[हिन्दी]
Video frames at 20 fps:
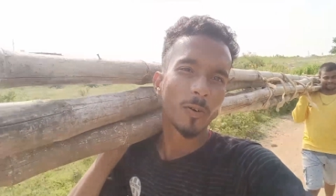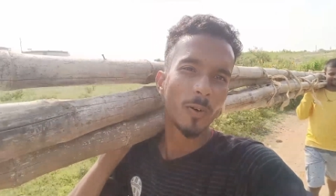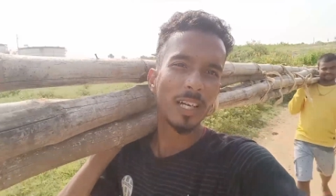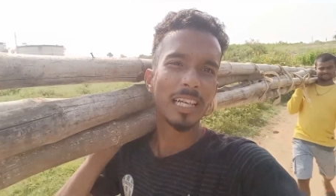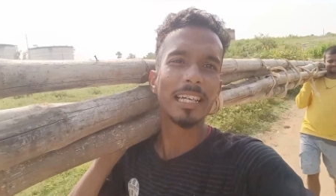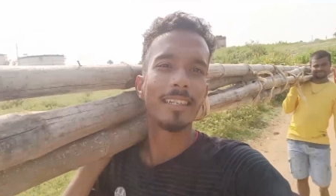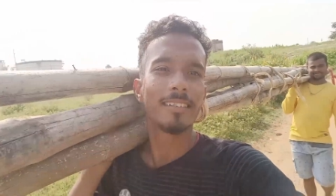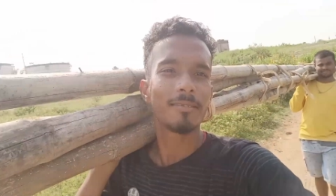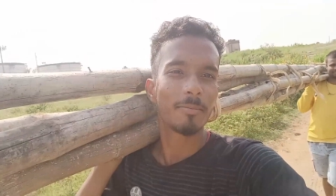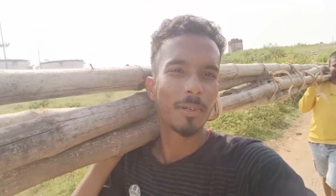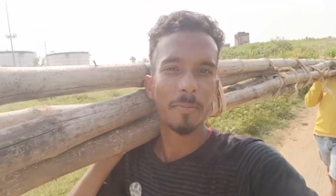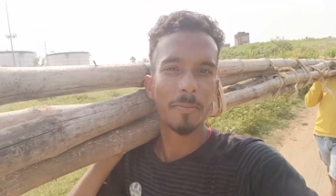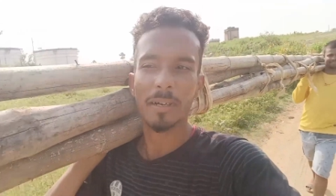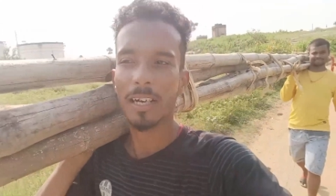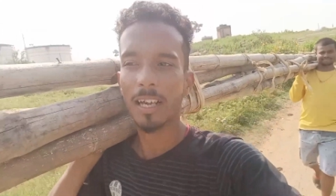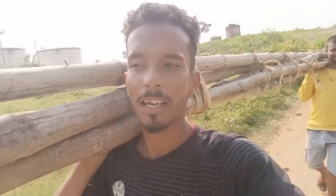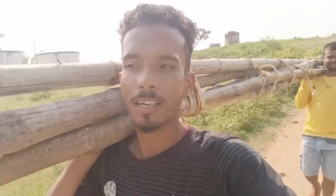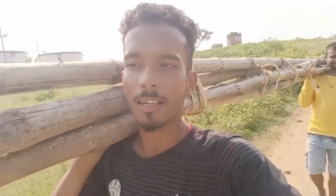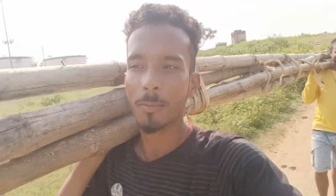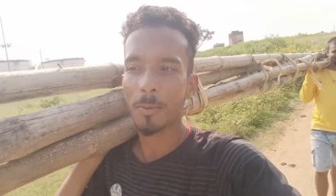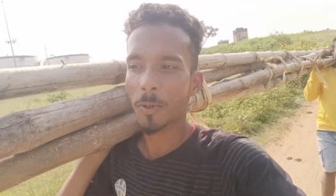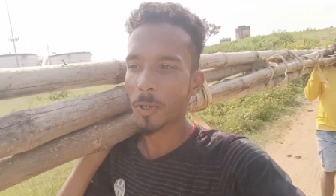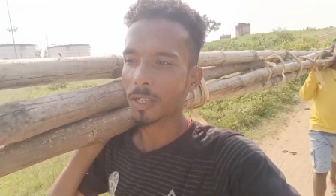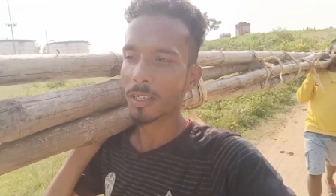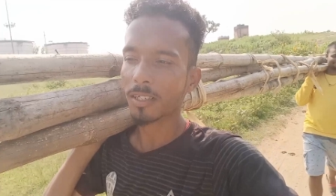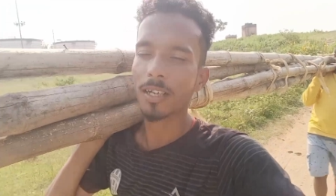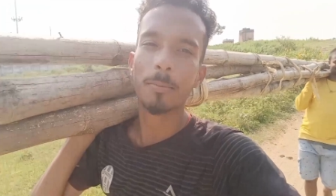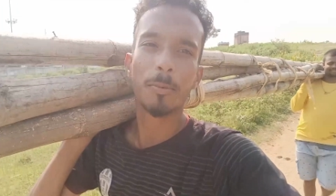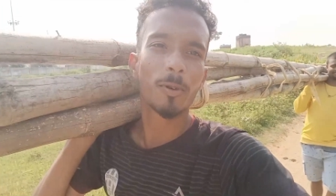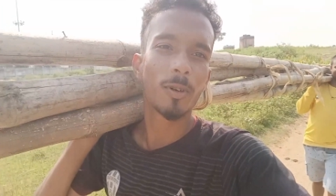कोई नहीं मैं बना रहा
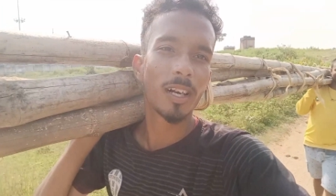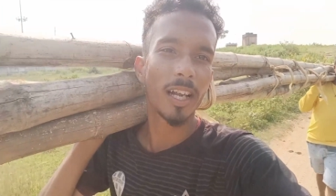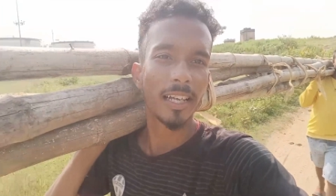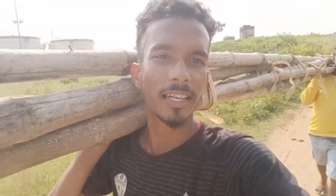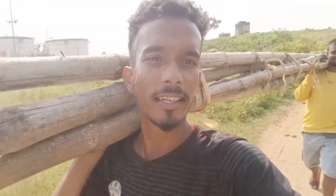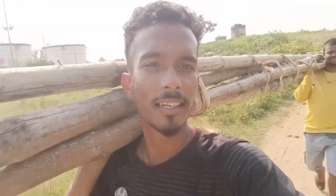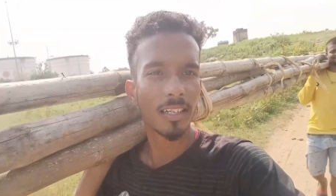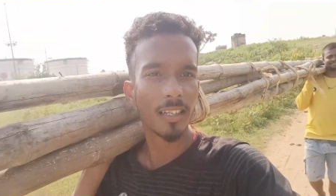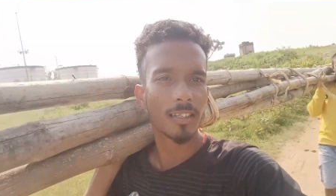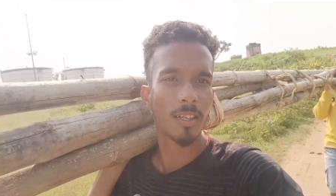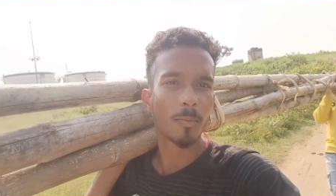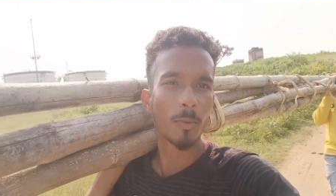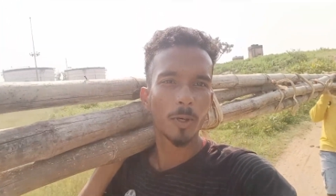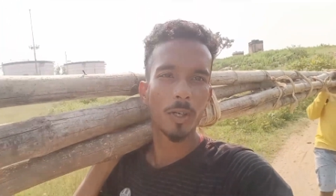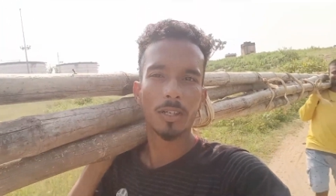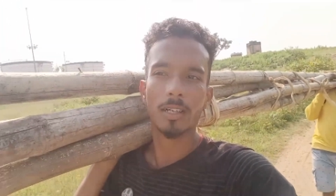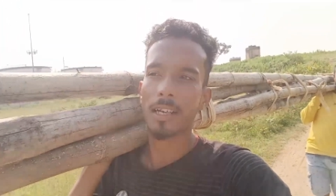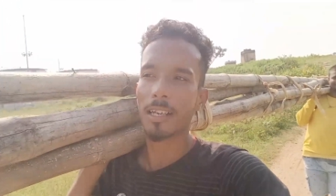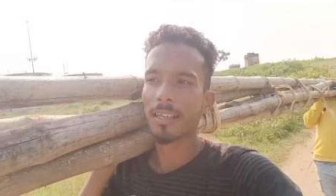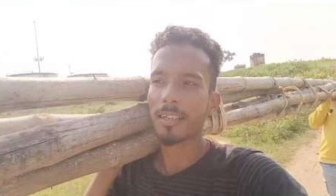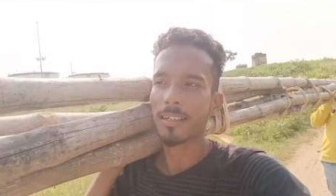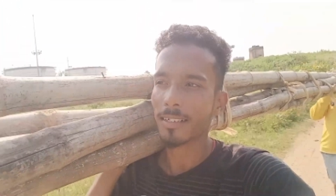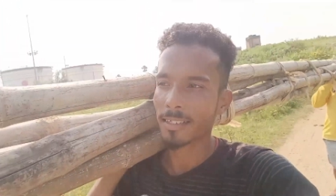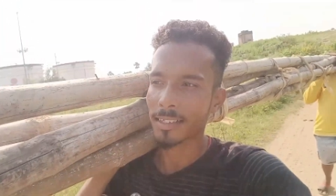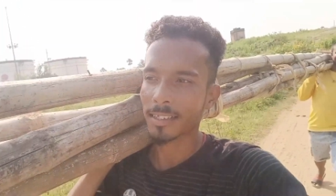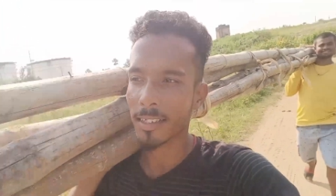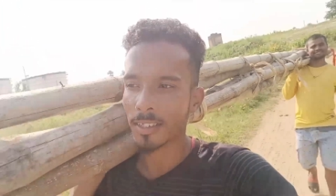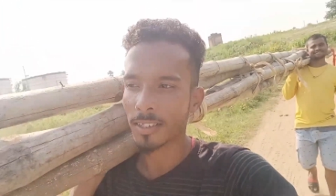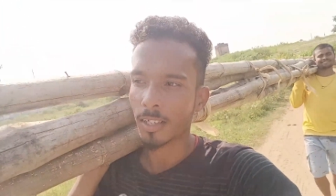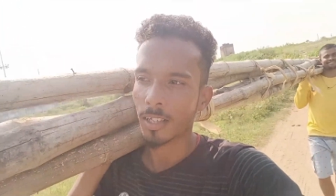ब्लॉगिंग आप लोग लाइक करिए सपोर्ट करिए
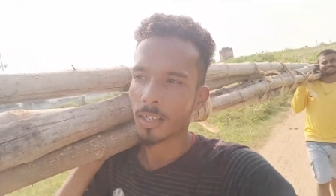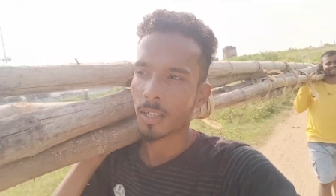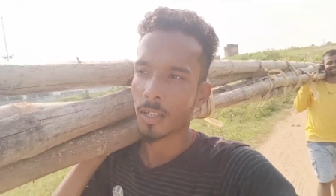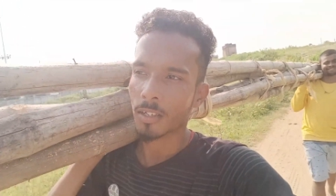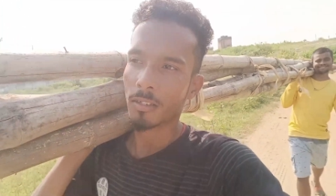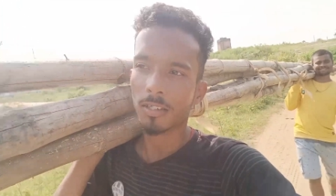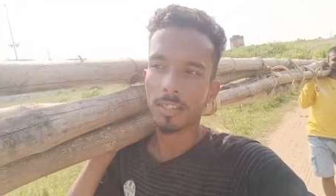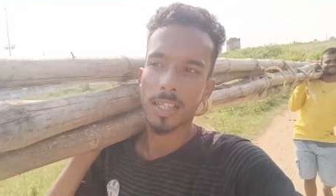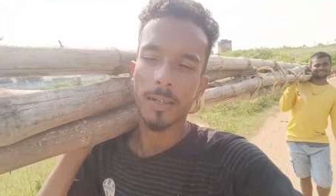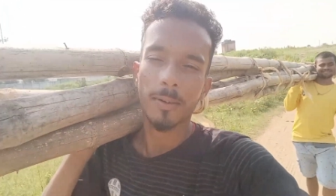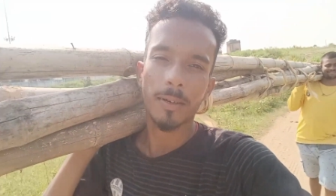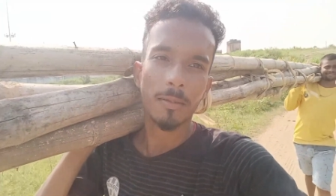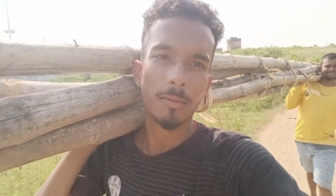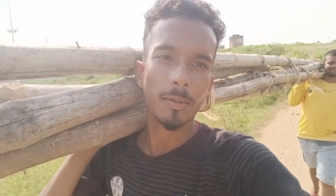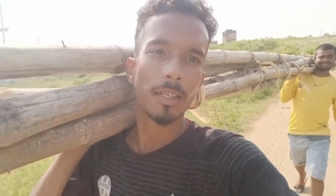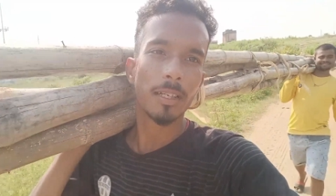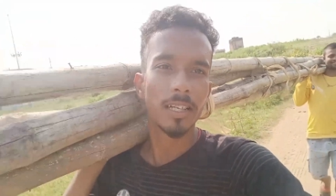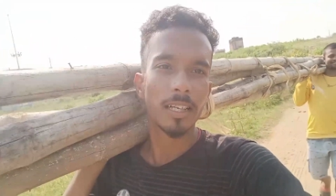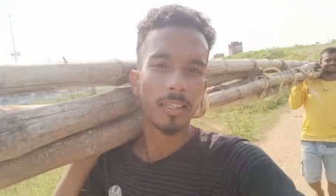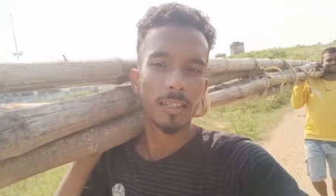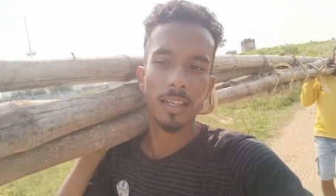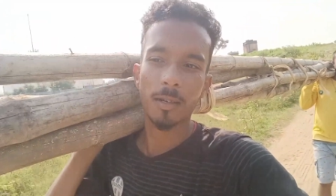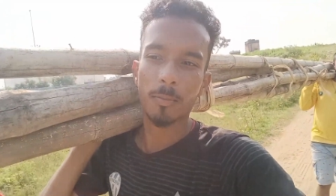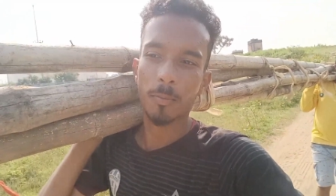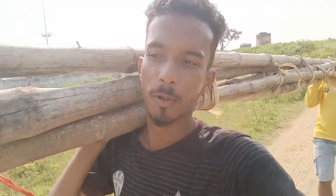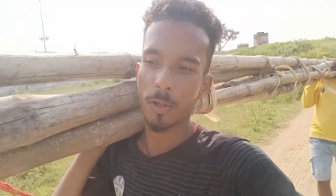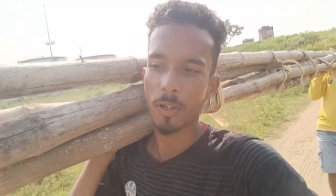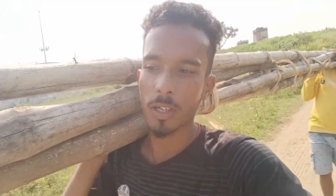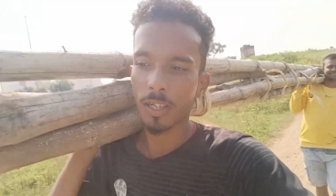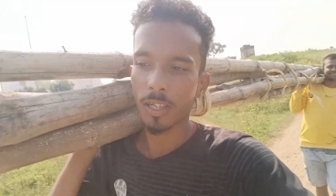उसके बाद मैं एक से
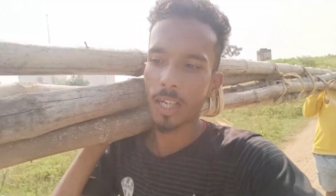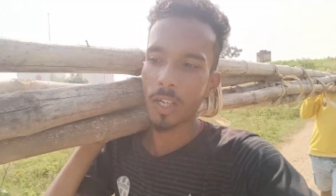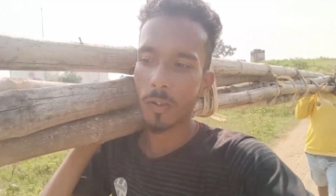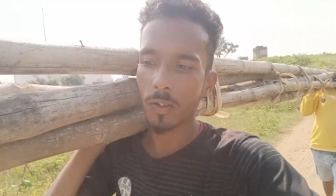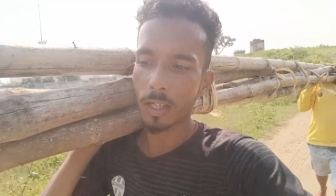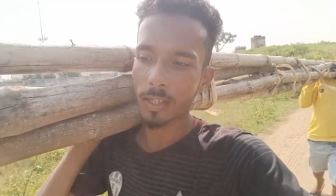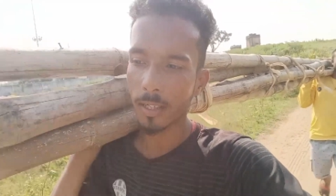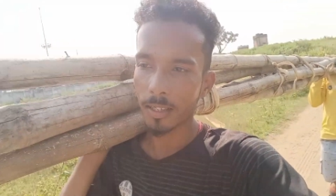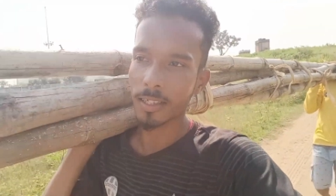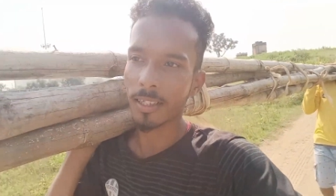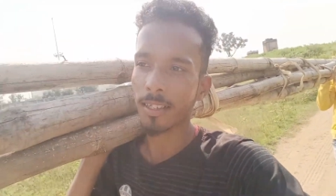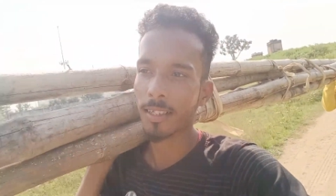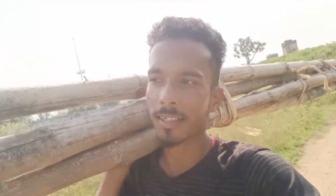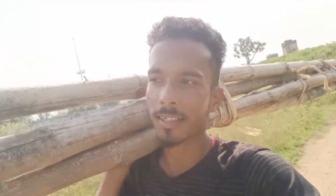एक ब्लॉगिंग लाऊंगा